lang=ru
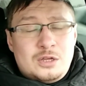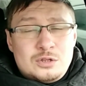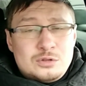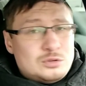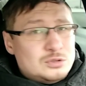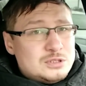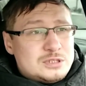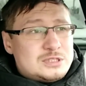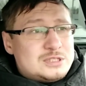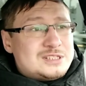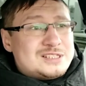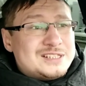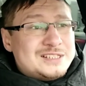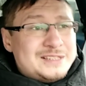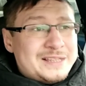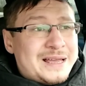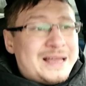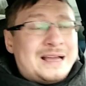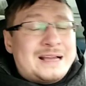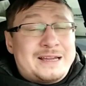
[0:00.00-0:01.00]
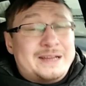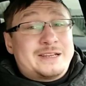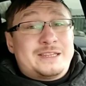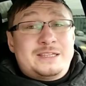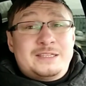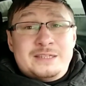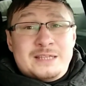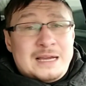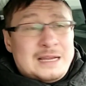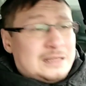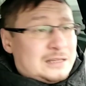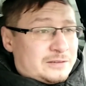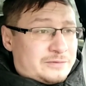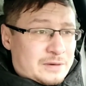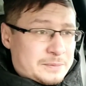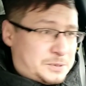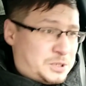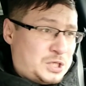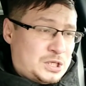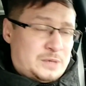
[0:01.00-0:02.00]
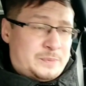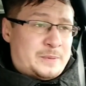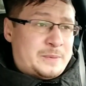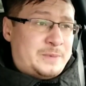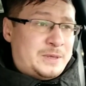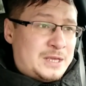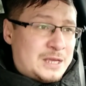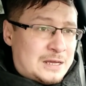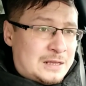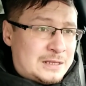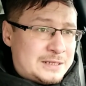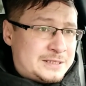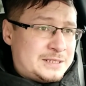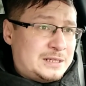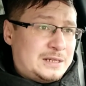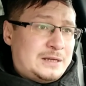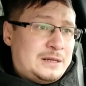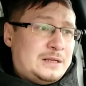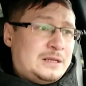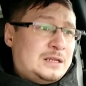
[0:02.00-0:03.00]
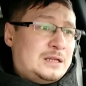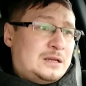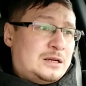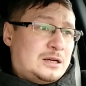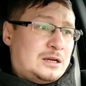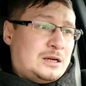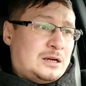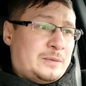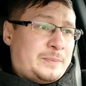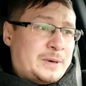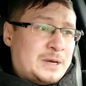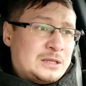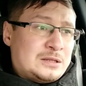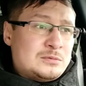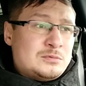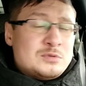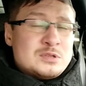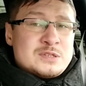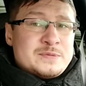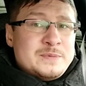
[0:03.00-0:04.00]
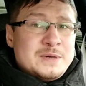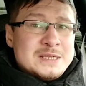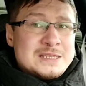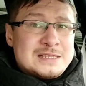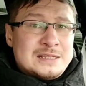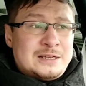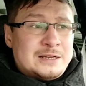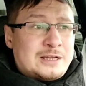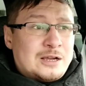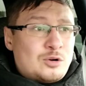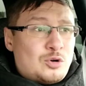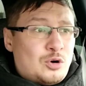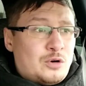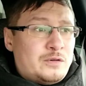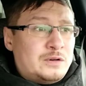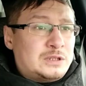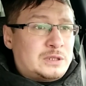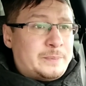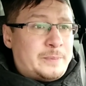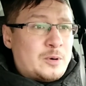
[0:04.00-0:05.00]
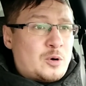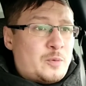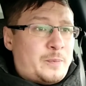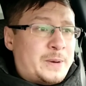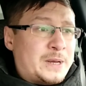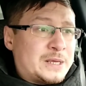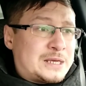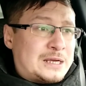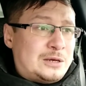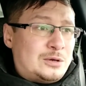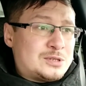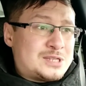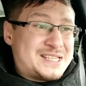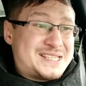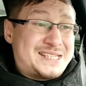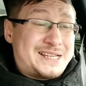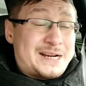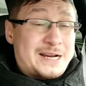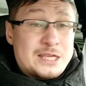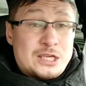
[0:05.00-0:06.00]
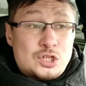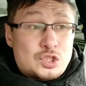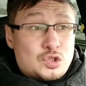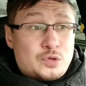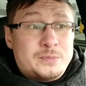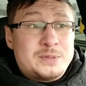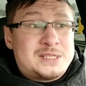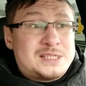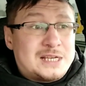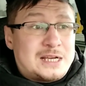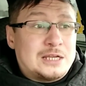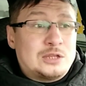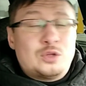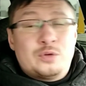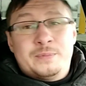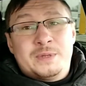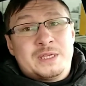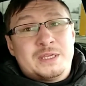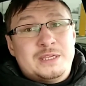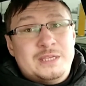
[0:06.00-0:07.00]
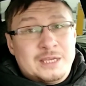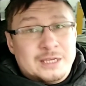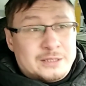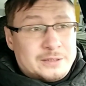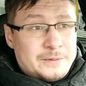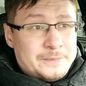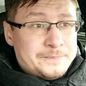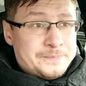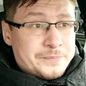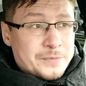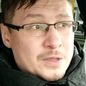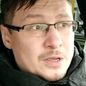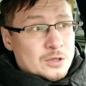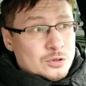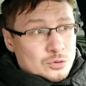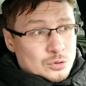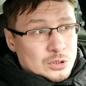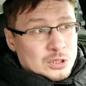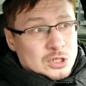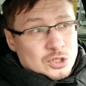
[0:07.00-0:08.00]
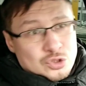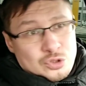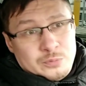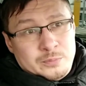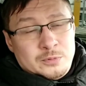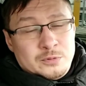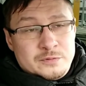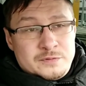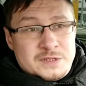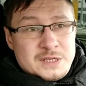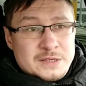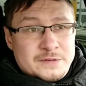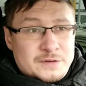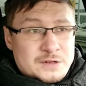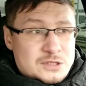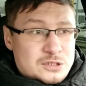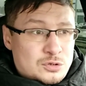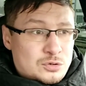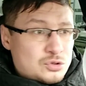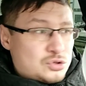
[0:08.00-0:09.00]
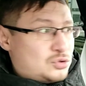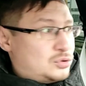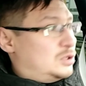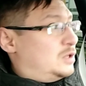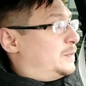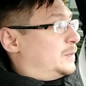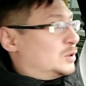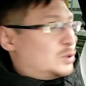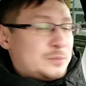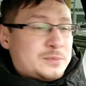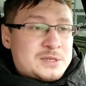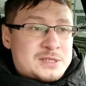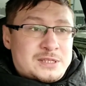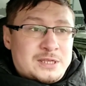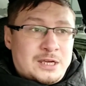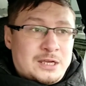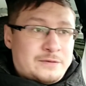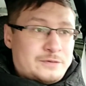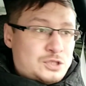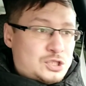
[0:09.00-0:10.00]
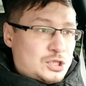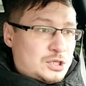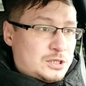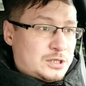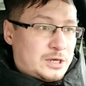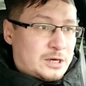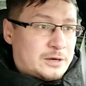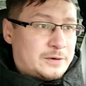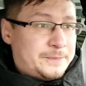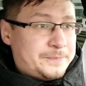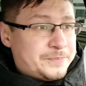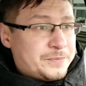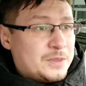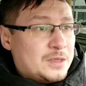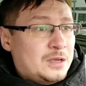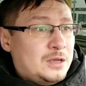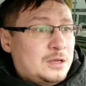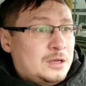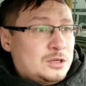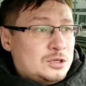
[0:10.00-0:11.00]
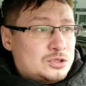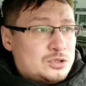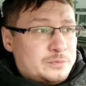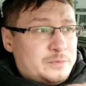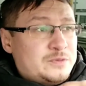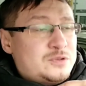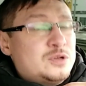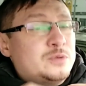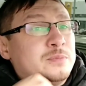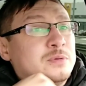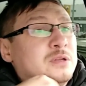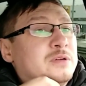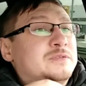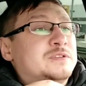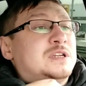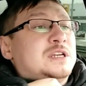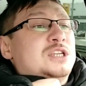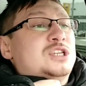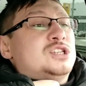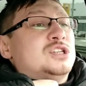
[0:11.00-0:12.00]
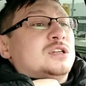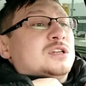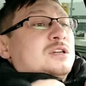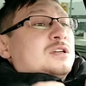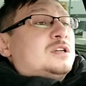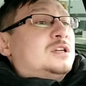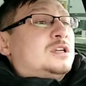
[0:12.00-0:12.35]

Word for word: То есть цена кардинально вообще не поменялась. А, поэтому смысла какого-то покупать колеса заранее, чтобы сэкономить, нет. Только чтобы вот взять в рассрочку и потом не стоять в очередях. Чтобы все было в наличии.